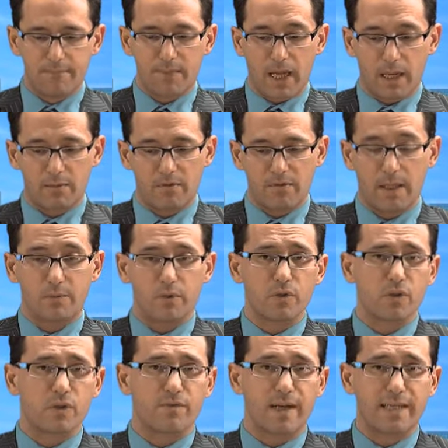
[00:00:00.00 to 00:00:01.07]
Aber
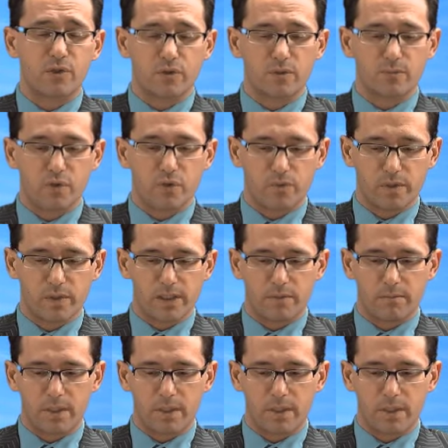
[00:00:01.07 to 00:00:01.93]
Verbios wachstumshungrig,